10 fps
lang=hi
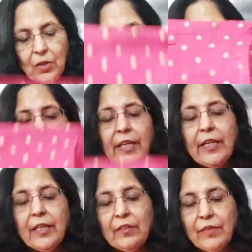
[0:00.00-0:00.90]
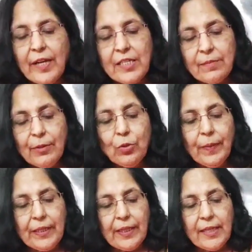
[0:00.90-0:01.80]
और ये कंट्रास्ट में
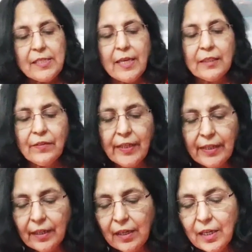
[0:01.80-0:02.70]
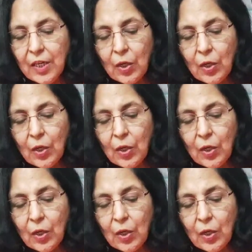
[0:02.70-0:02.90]
दुपट्टे के साथ रहेगा